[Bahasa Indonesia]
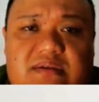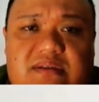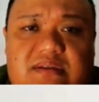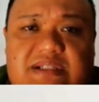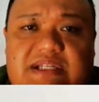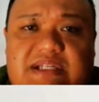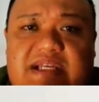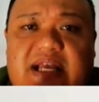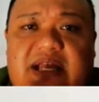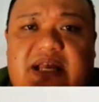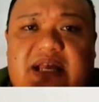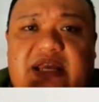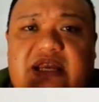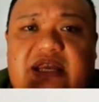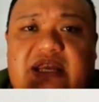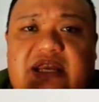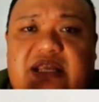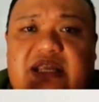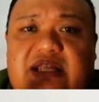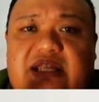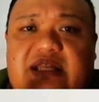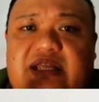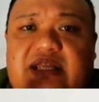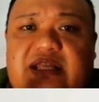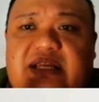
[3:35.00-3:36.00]
jika
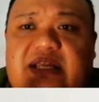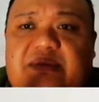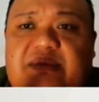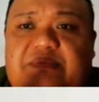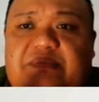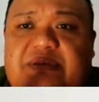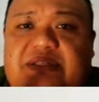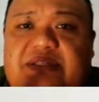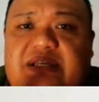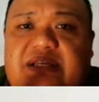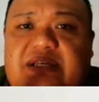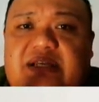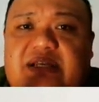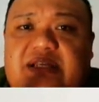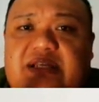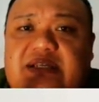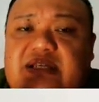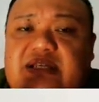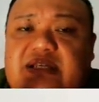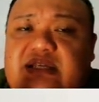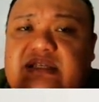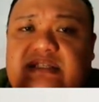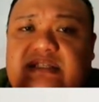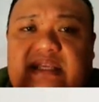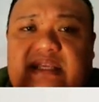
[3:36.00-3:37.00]
ini tidak bisa
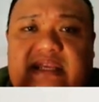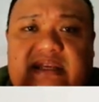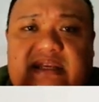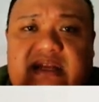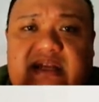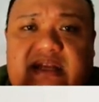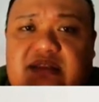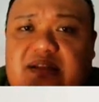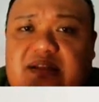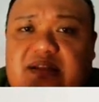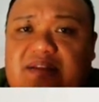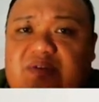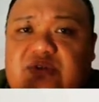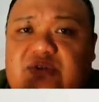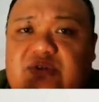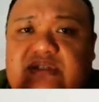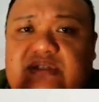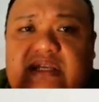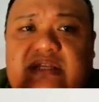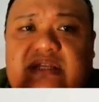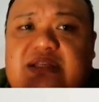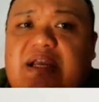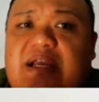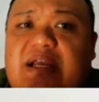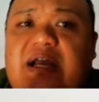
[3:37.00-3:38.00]
diselesaikan, tentu
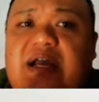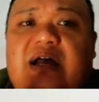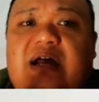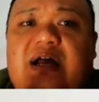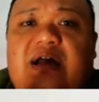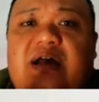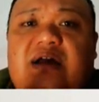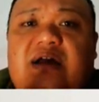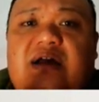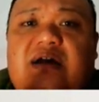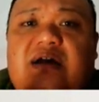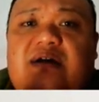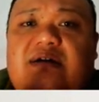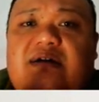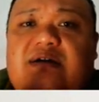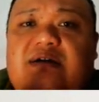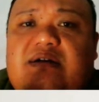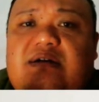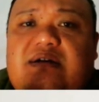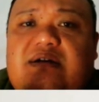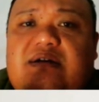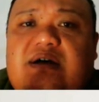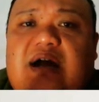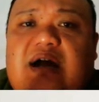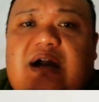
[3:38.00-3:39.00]
saja
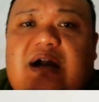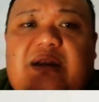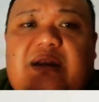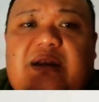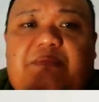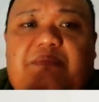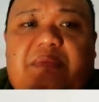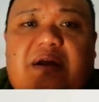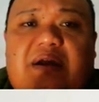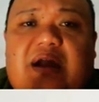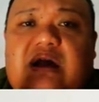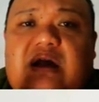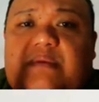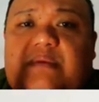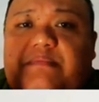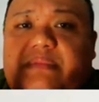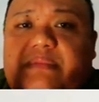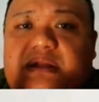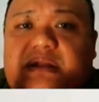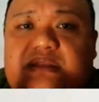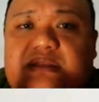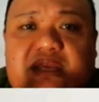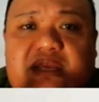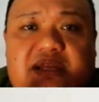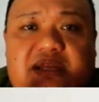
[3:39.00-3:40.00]
uh, akan
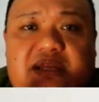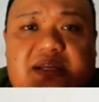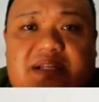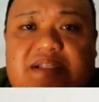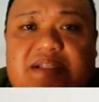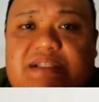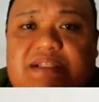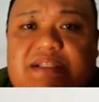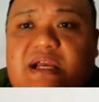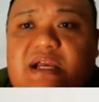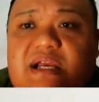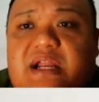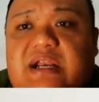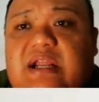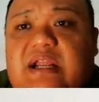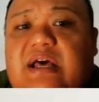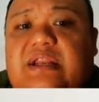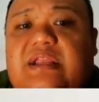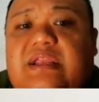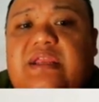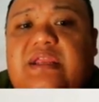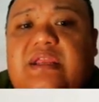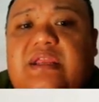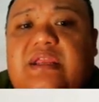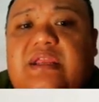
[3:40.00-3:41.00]
menghambat kinerja
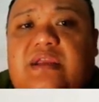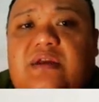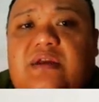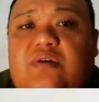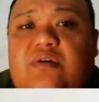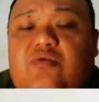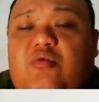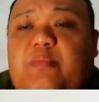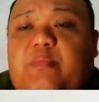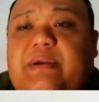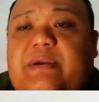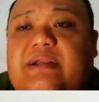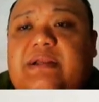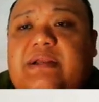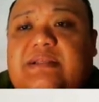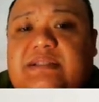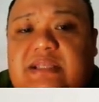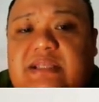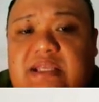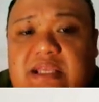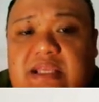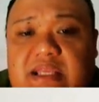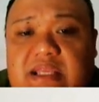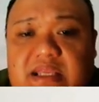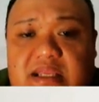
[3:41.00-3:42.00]
dari
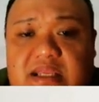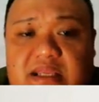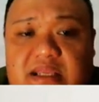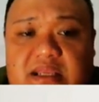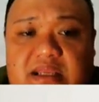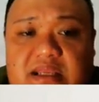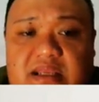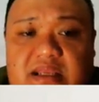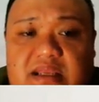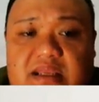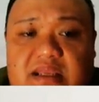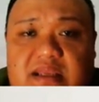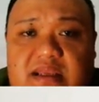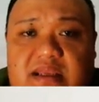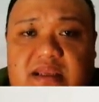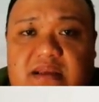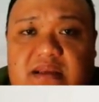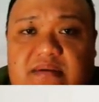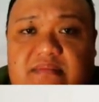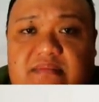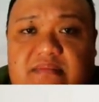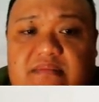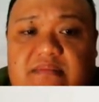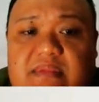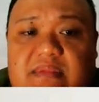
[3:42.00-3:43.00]
koperasi.
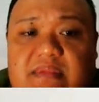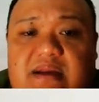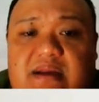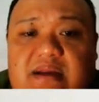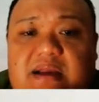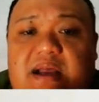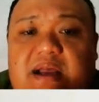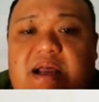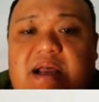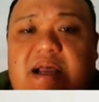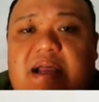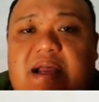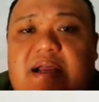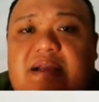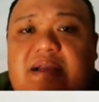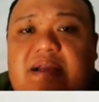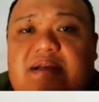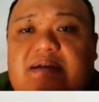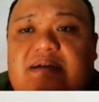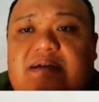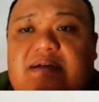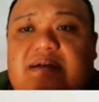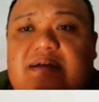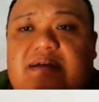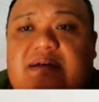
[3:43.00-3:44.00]
Maka
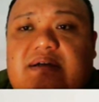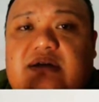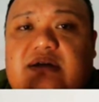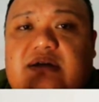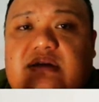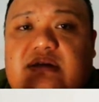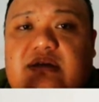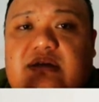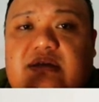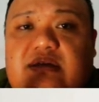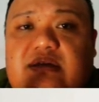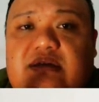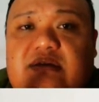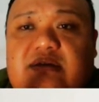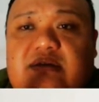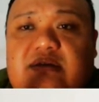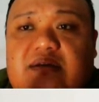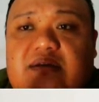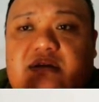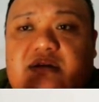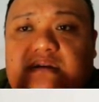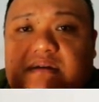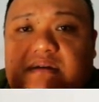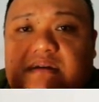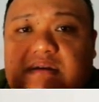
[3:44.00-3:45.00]
uh,
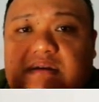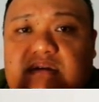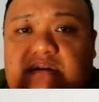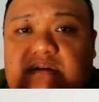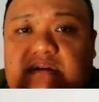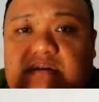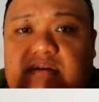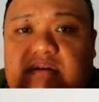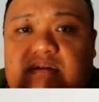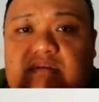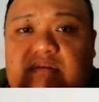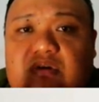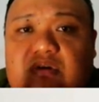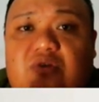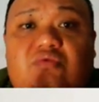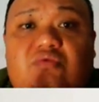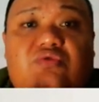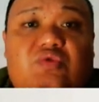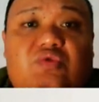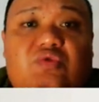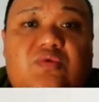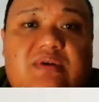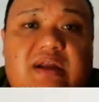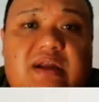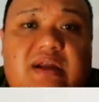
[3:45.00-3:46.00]

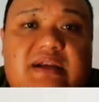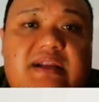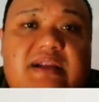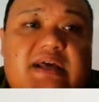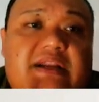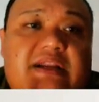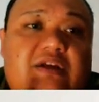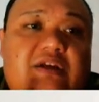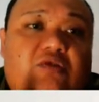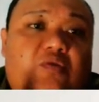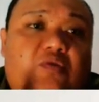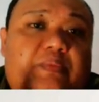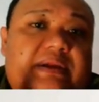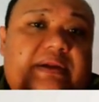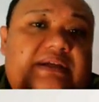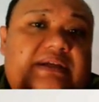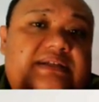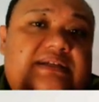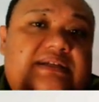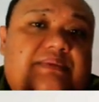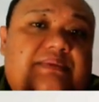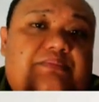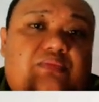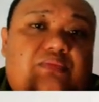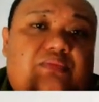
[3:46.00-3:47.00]
keuntungan dari
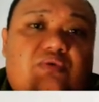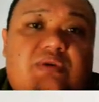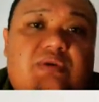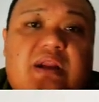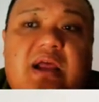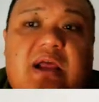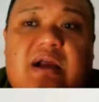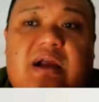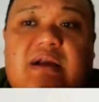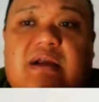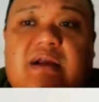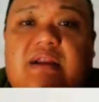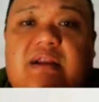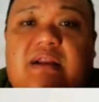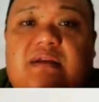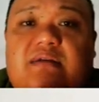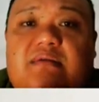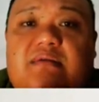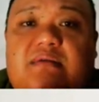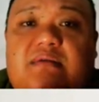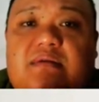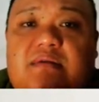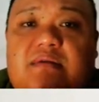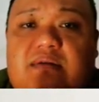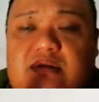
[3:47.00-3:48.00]
koperasi pun akan
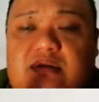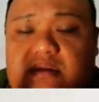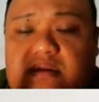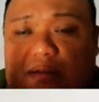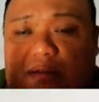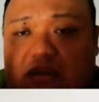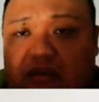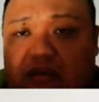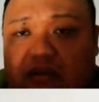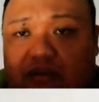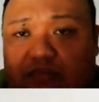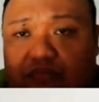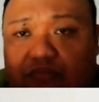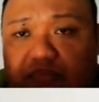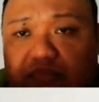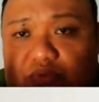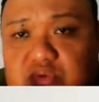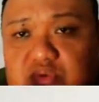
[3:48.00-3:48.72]
uh,